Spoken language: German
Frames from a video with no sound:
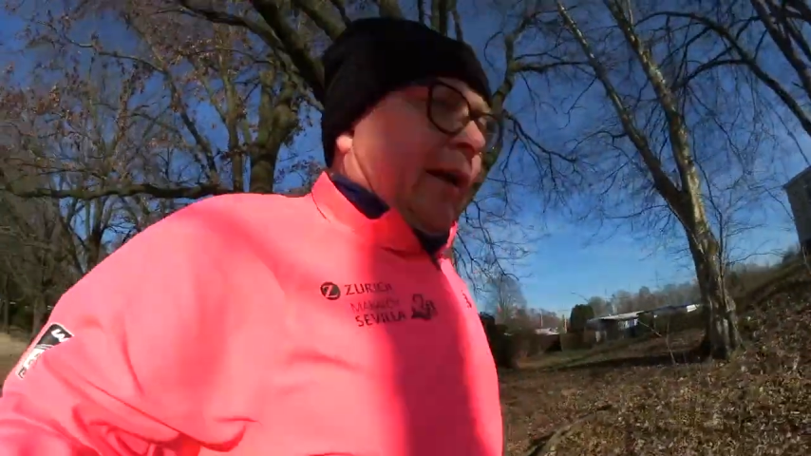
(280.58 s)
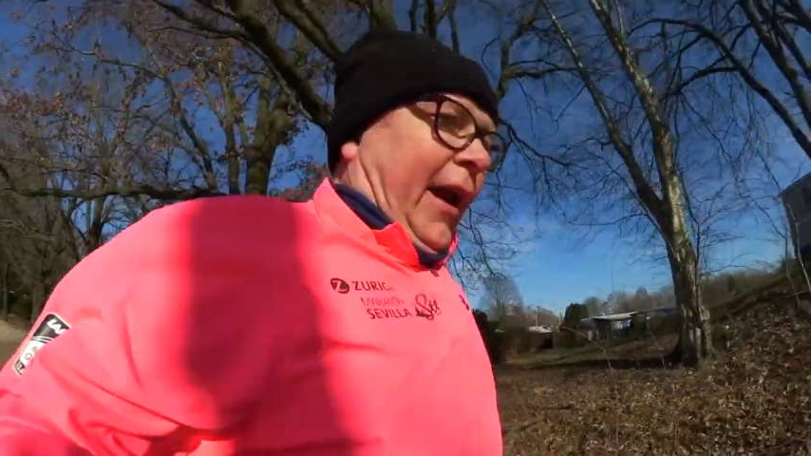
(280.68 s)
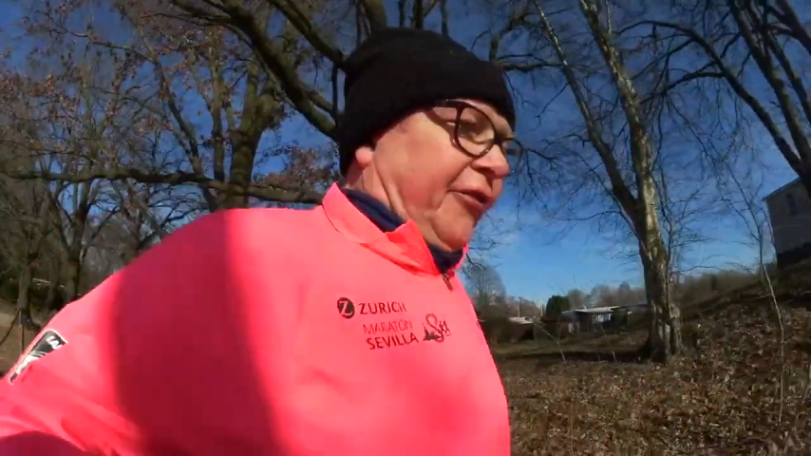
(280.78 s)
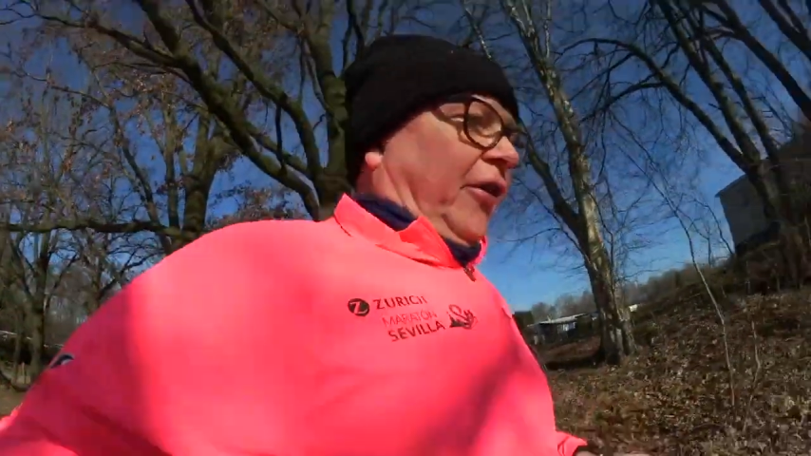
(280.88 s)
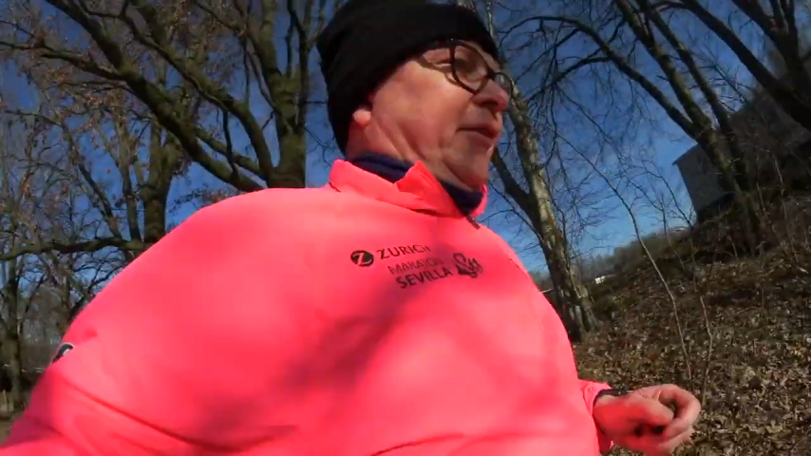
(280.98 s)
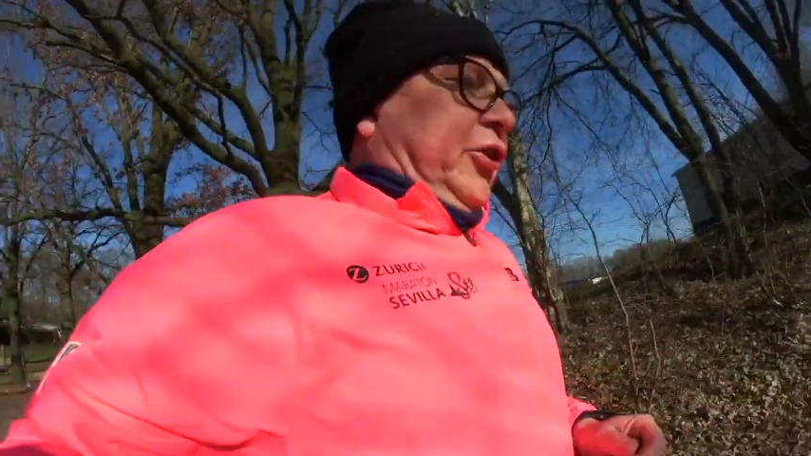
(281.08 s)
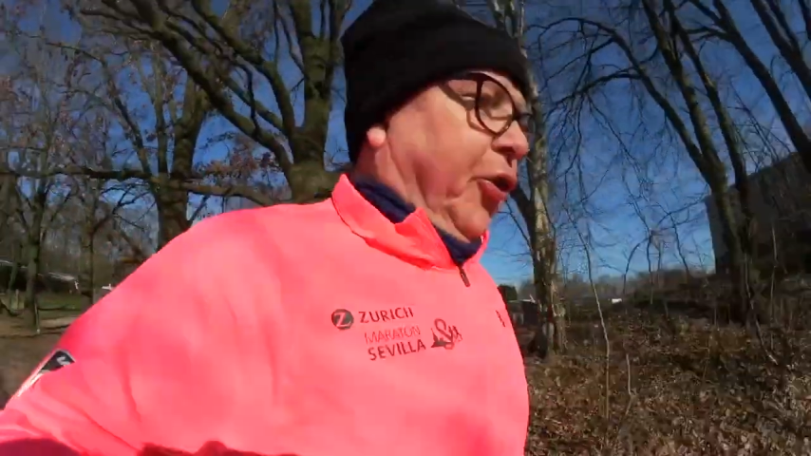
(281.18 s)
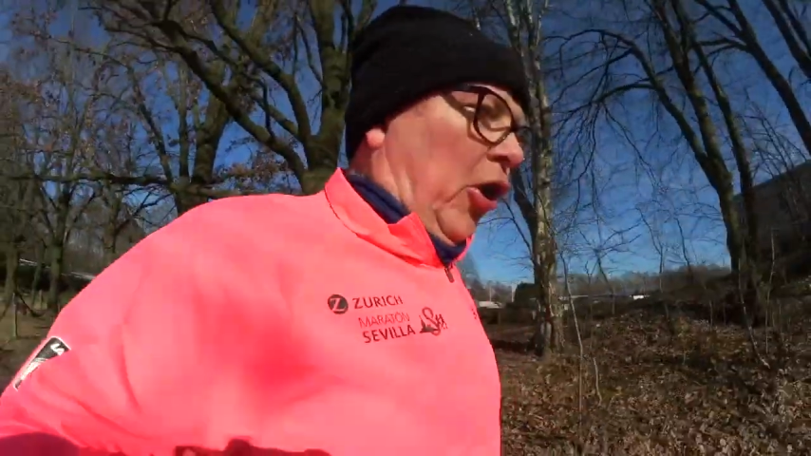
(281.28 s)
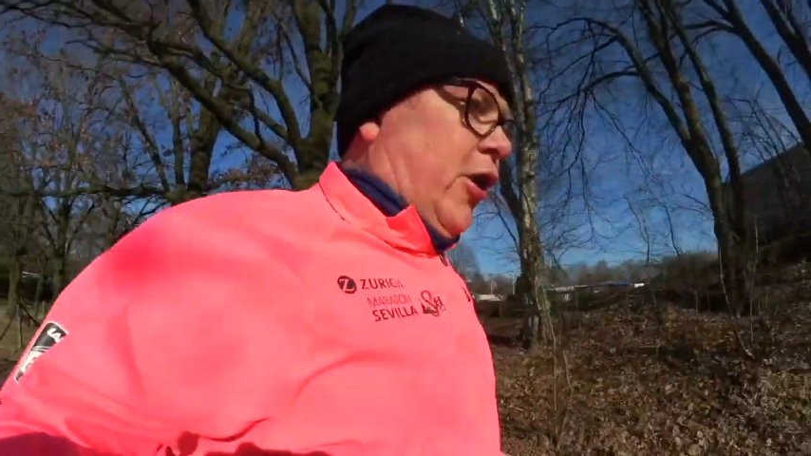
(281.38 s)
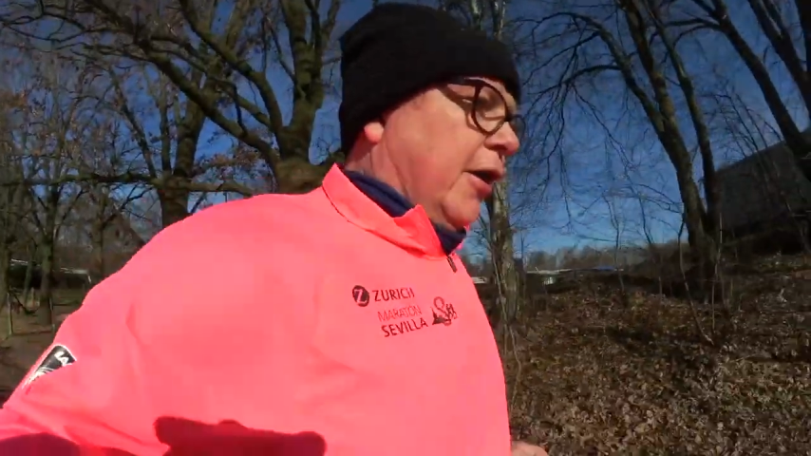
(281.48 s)
Landschaftlich
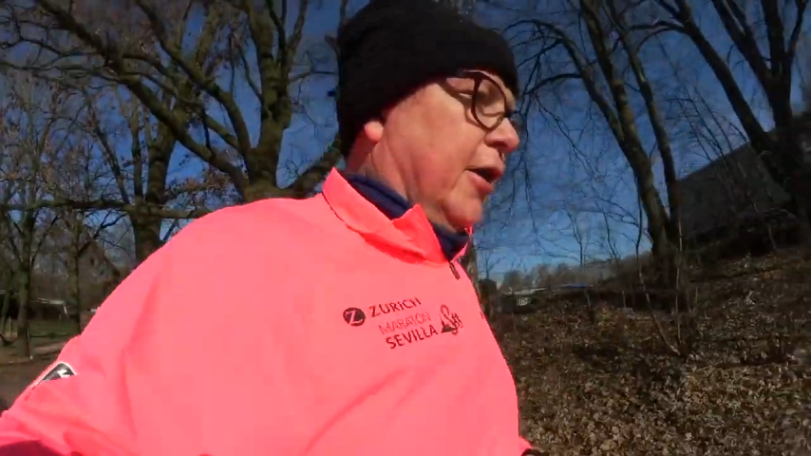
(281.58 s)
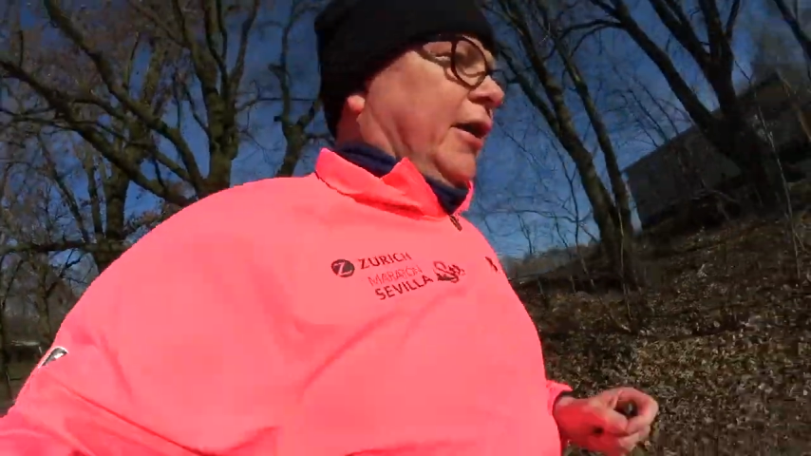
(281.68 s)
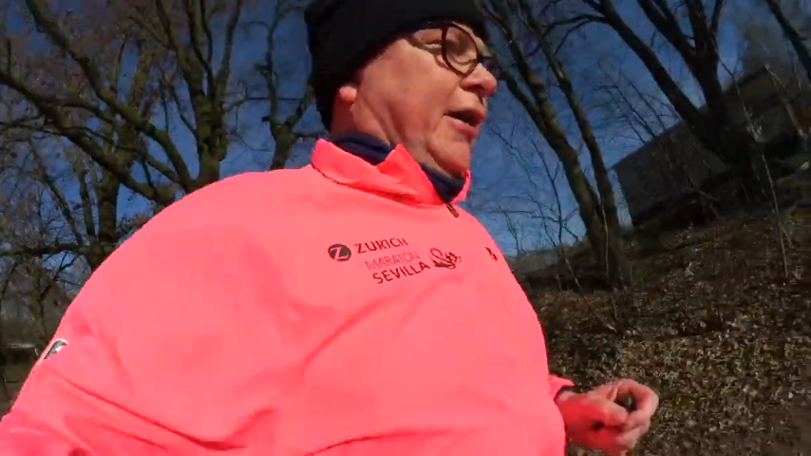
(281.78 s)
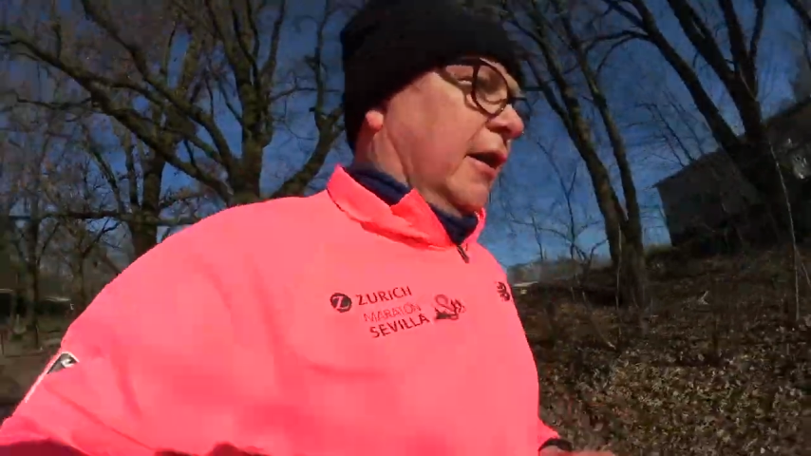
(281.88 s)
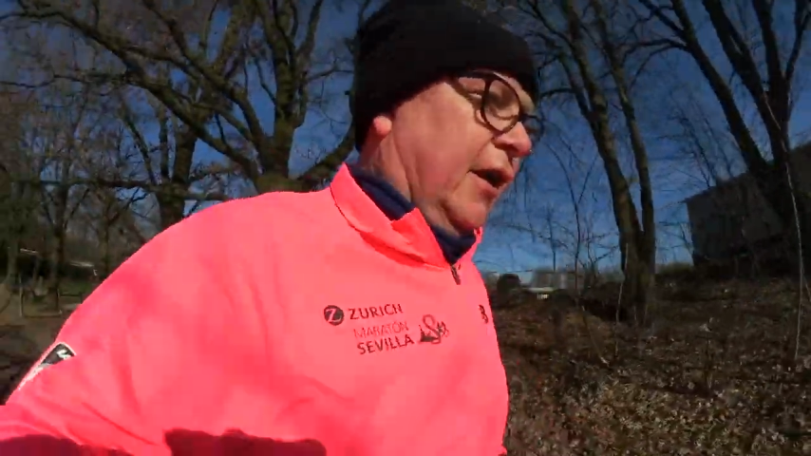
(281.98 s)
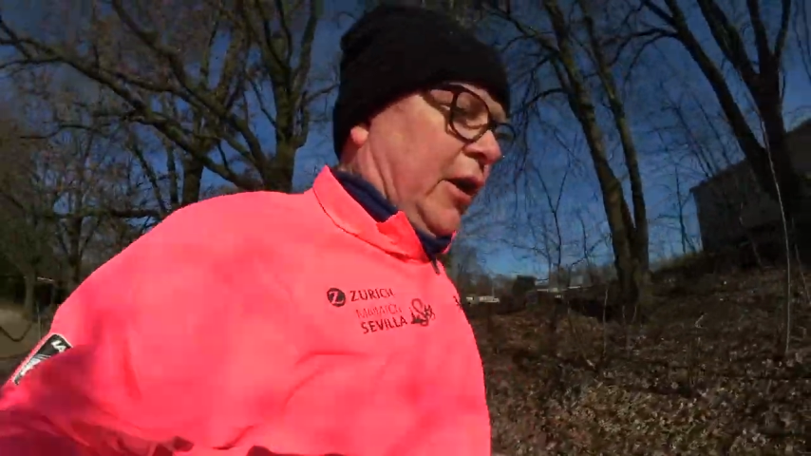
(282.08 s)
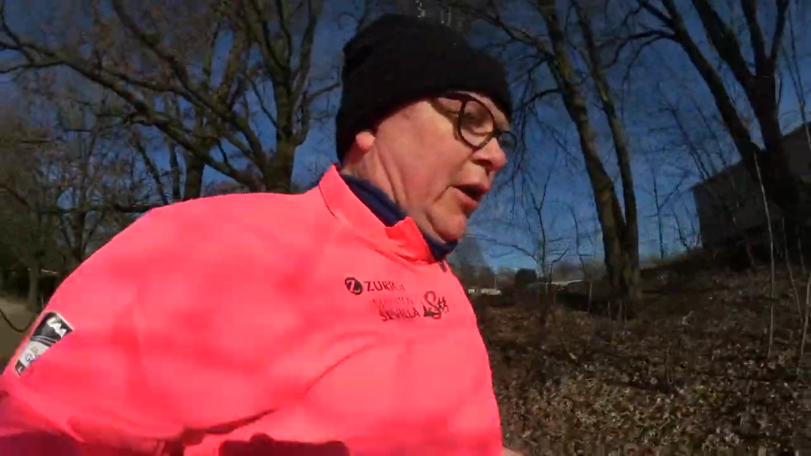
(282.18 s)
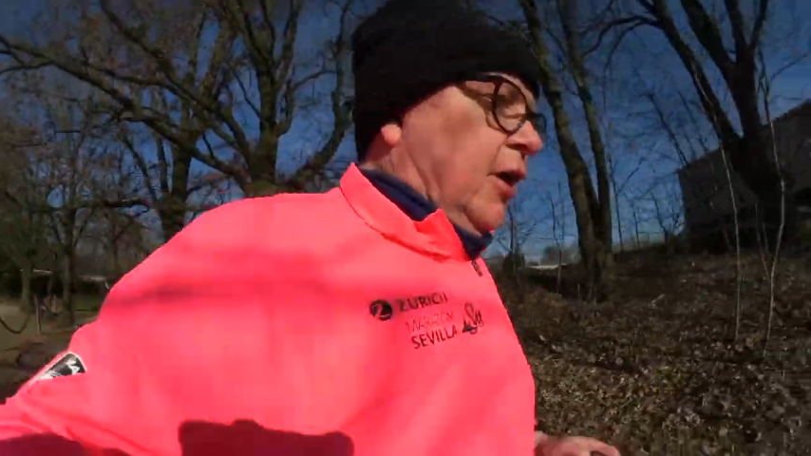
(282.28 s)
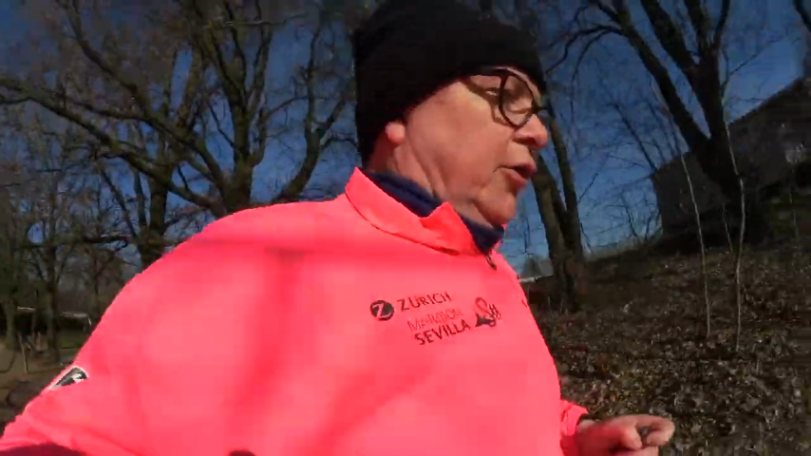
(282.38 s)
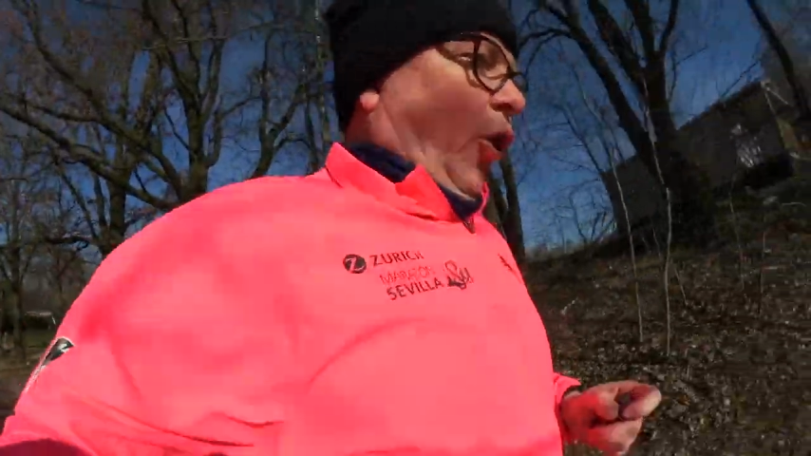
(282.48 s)
toll.
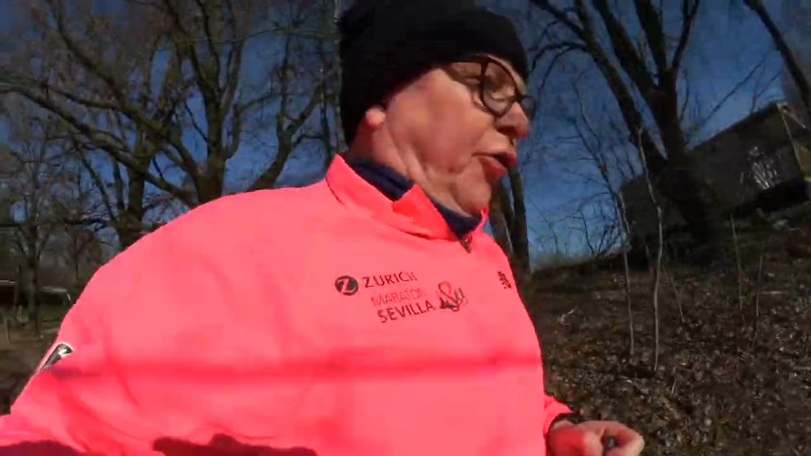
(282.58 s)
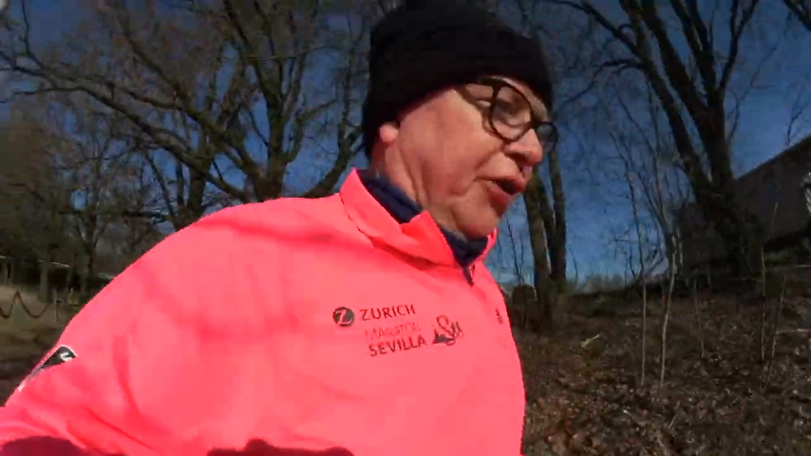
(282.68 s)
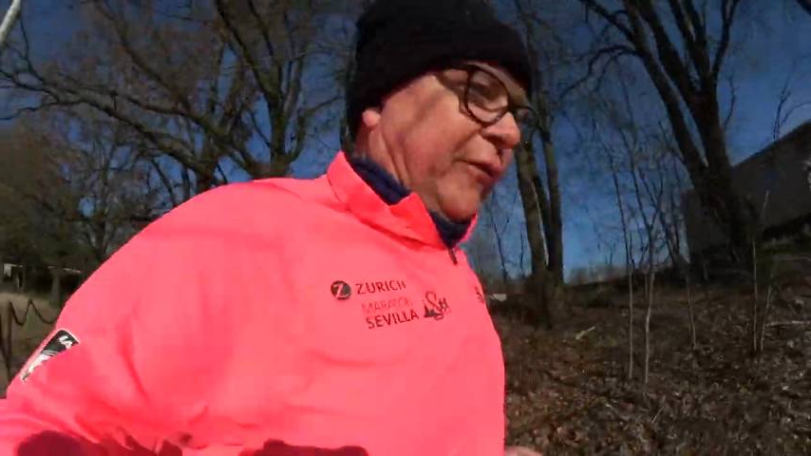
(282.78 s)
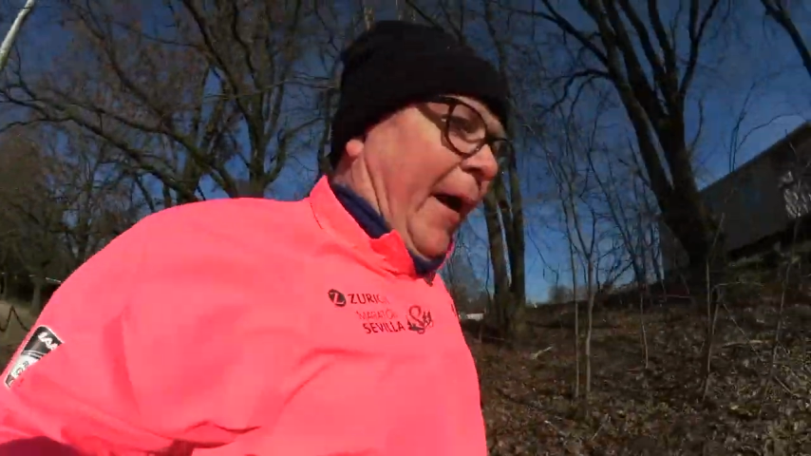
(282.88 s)
90